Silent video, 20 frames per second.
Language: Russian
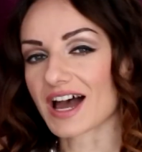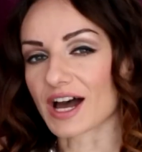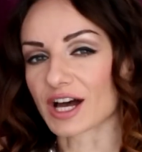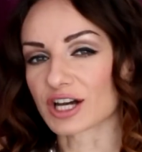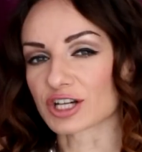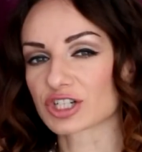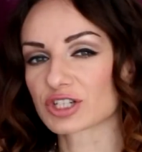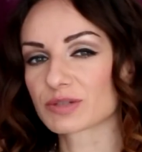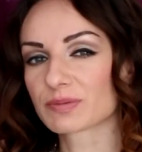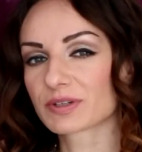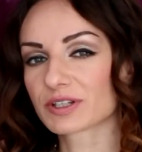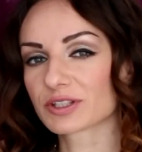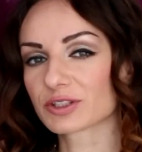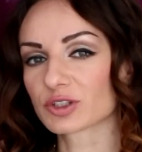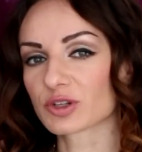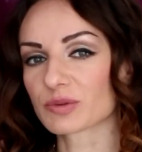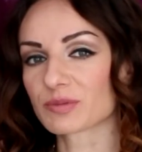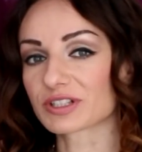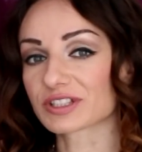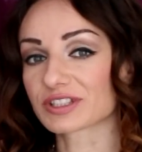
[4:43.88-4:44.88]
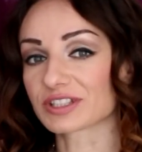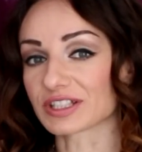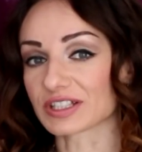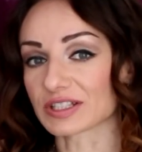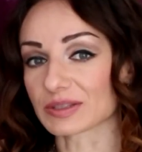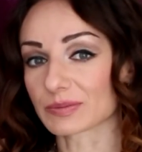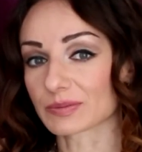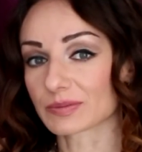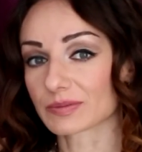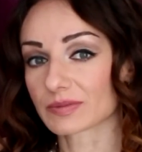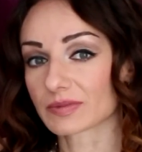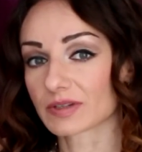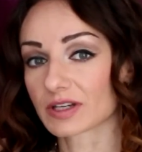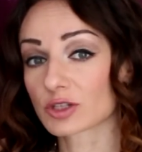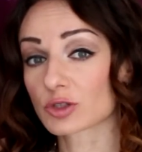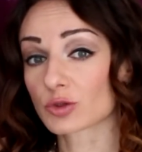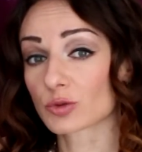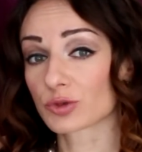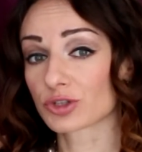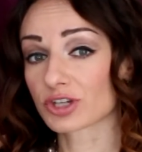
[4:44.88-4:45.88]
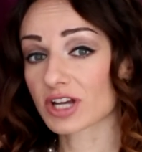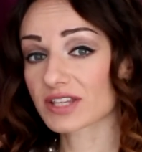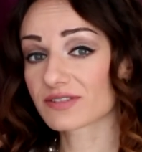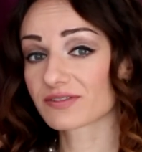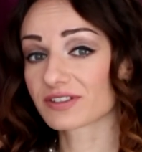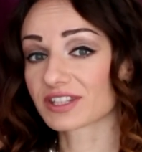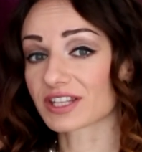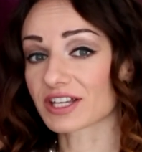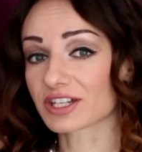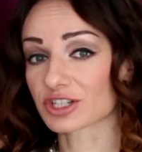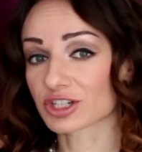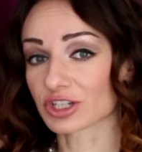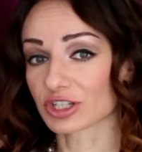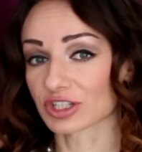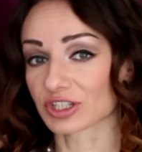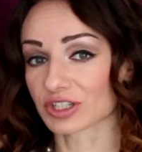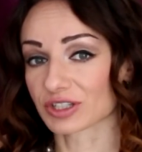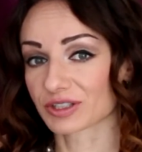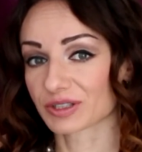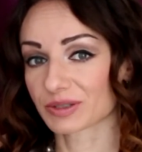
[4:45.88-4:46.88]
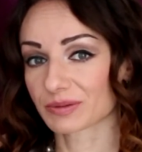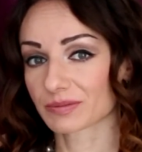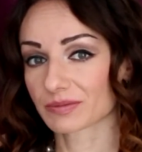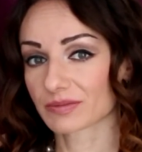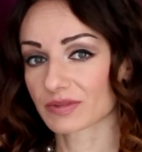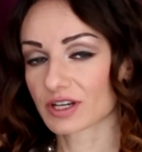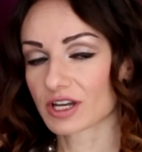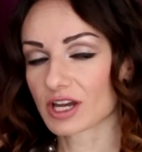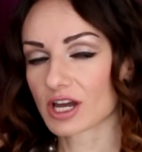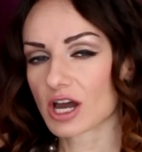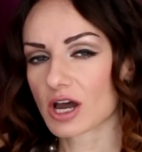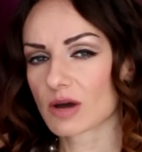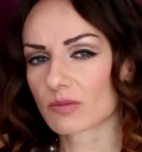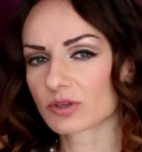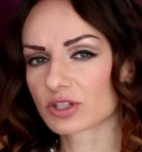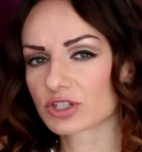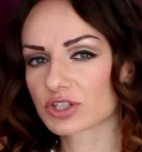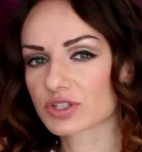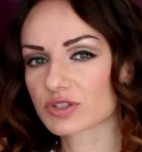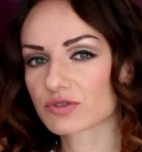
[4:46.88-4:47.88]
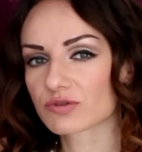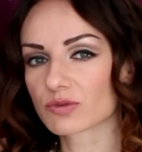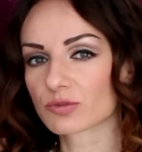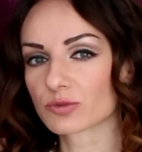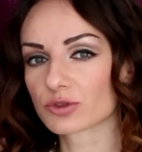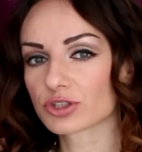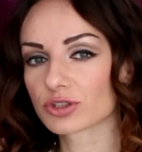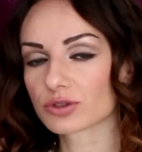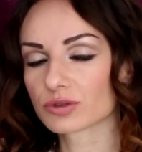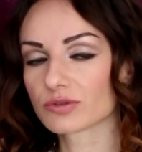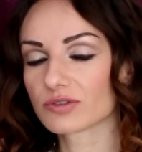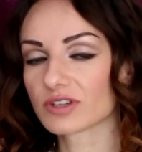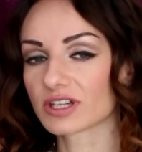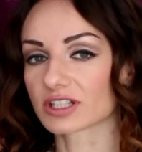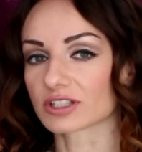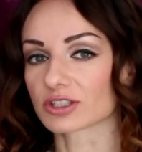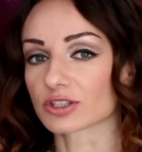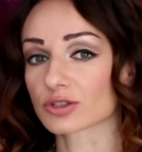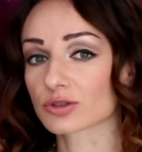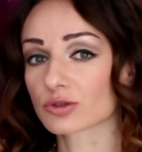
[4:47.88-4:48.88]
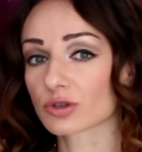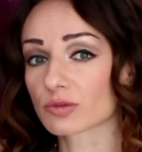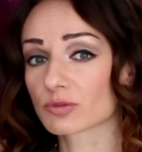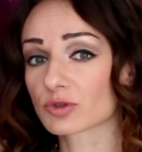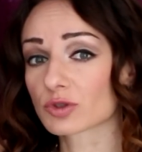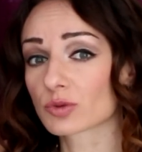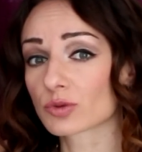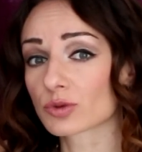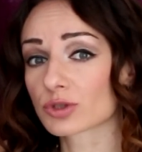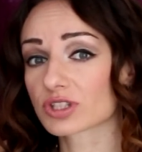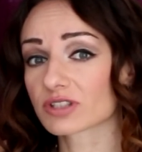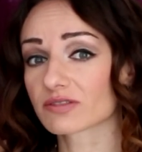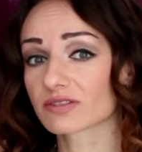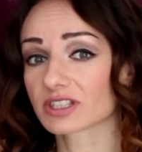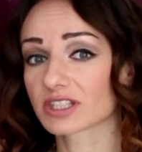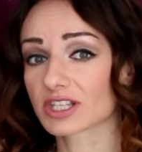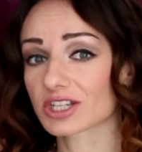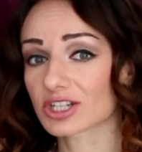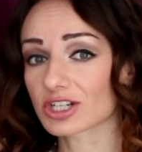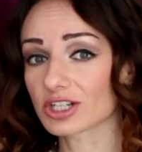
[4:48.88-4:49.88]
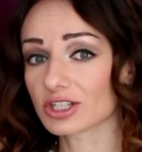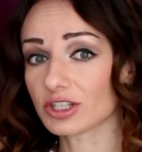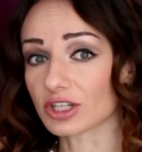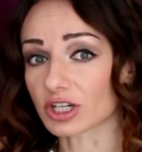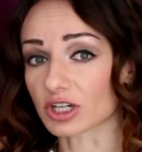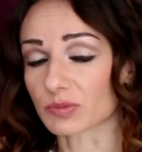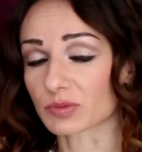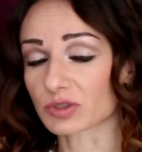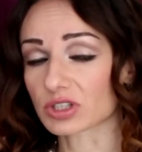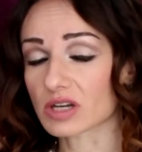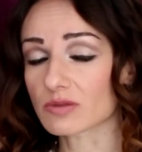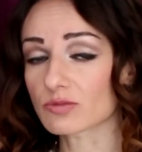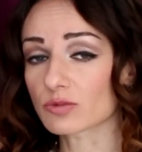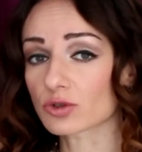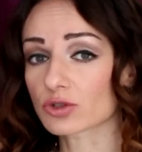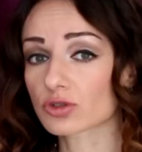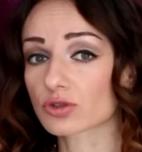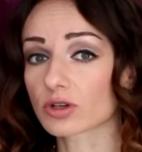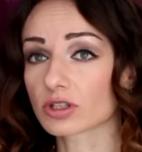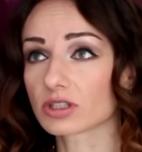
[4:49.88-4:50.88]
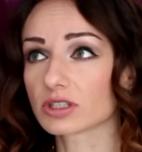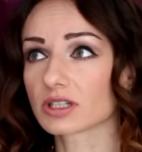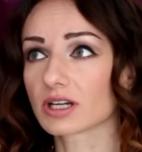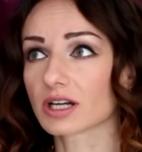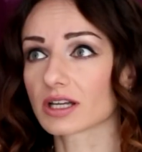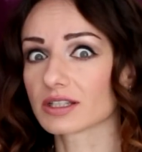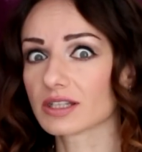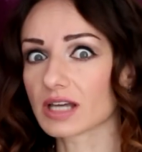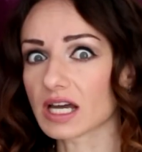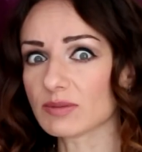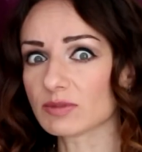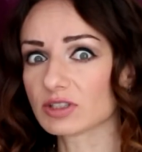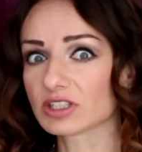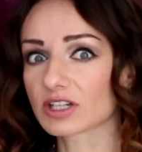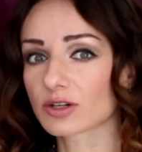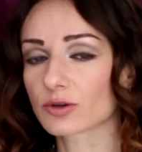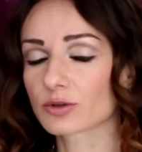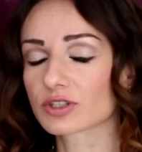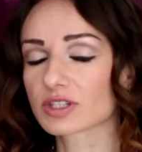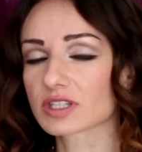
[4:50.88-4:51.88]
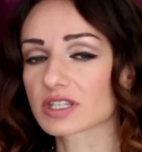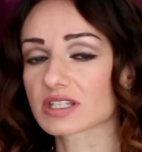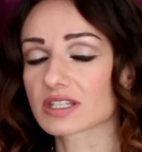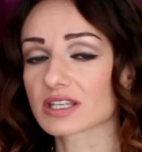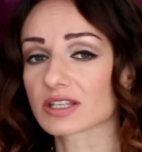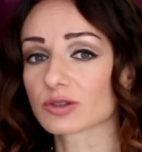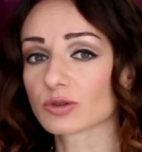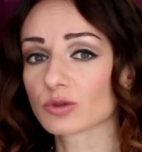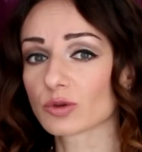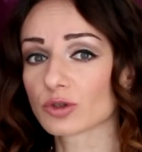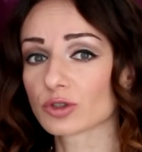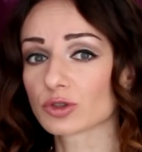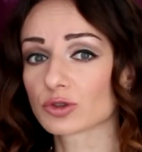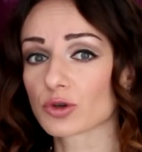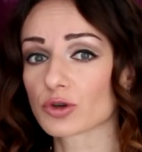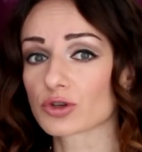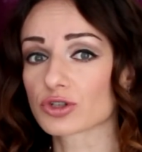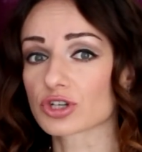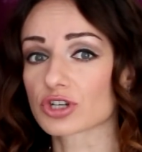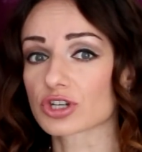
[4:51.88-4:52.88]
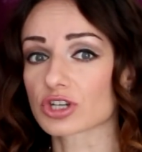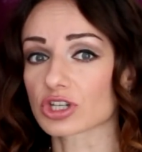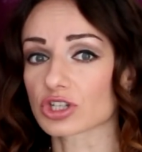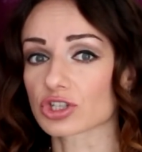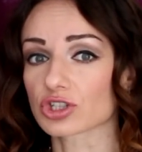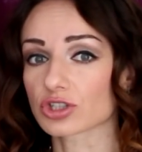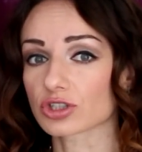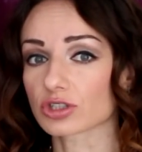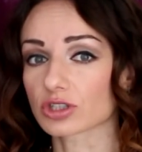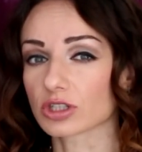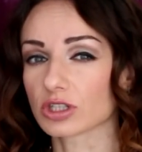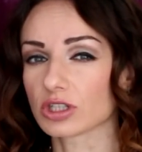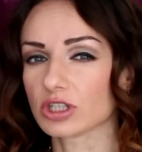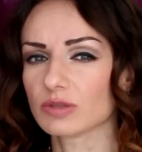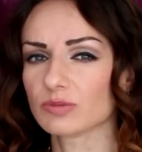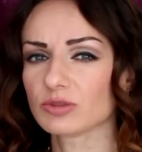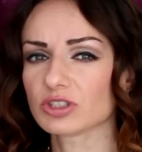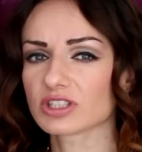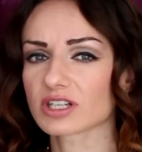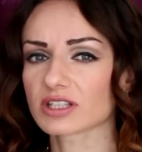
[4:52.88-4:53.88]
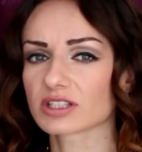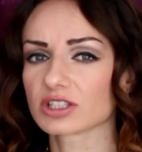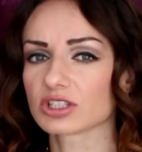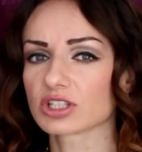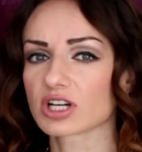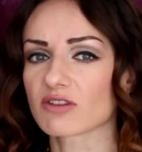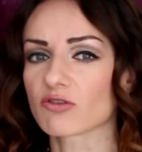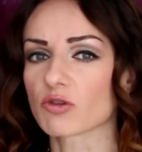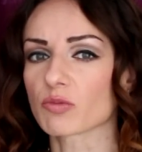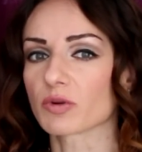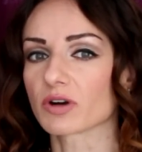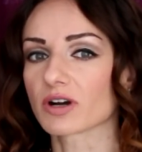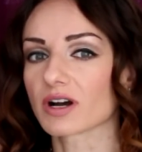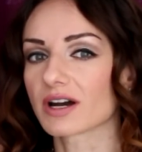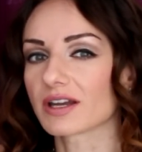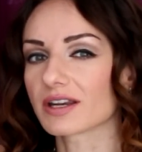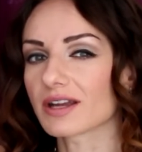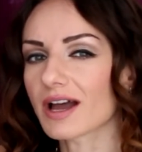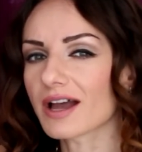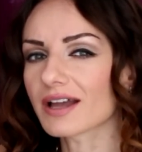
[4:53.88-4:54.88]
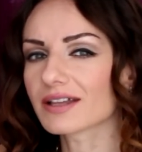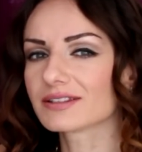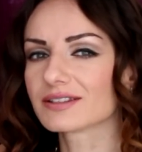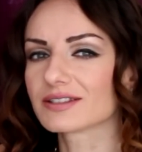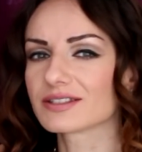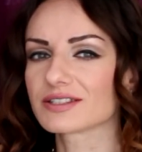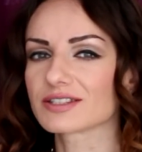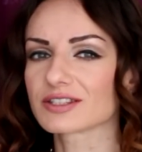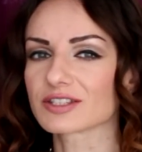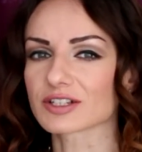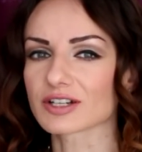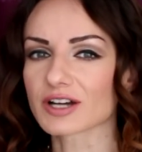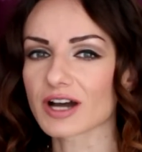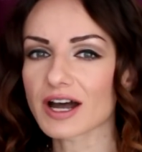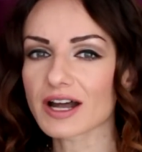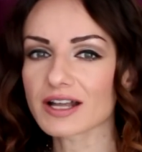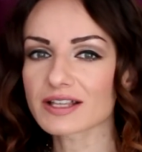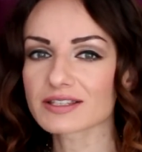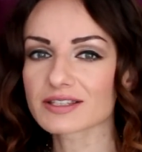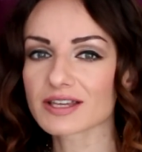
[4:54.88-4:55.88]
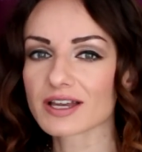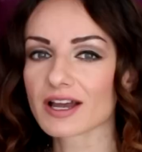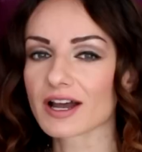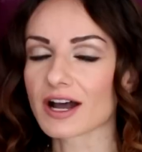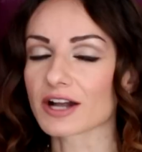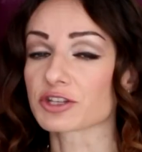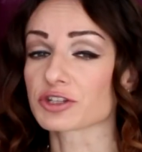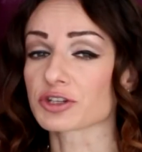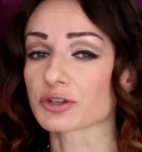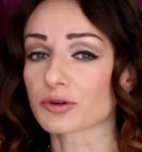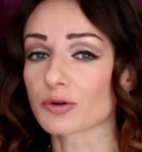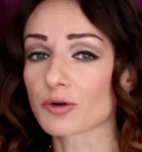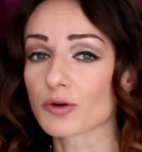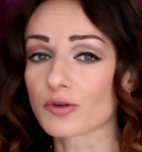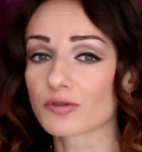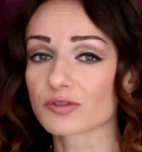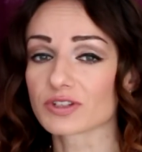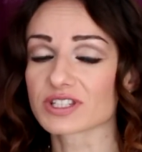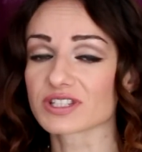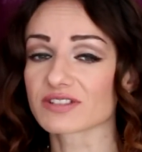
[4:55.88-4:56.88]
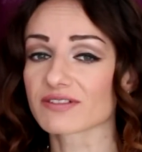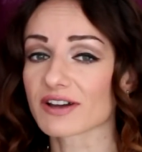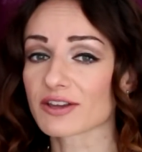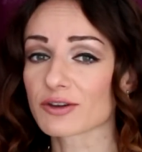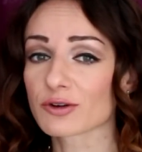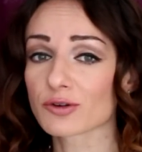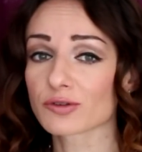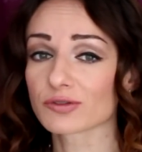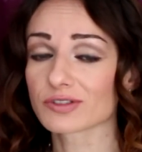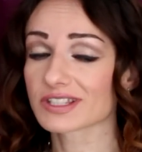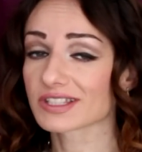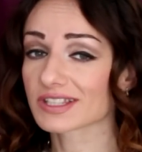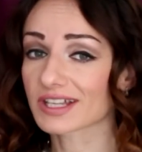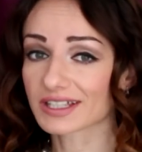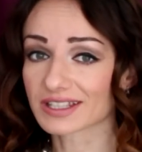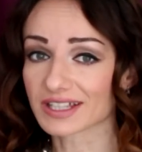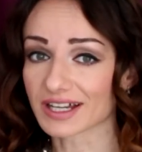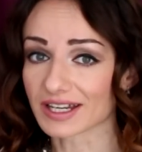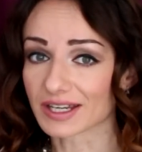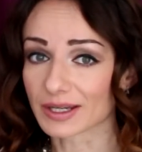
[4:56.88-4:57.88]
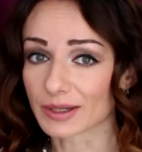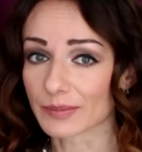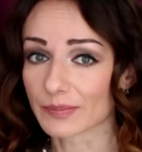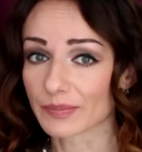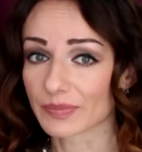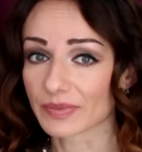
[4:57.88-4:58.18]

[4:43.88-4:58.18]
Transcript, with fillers: Ошибка номер три. Скучать в отношениях. Большинство мужчин уверены, что им скучно в отношениях, потому что они годами находятся с одной и той же женщиной. Им не надо никого покорять, достигать, очаровывать, завоевывать и так далее.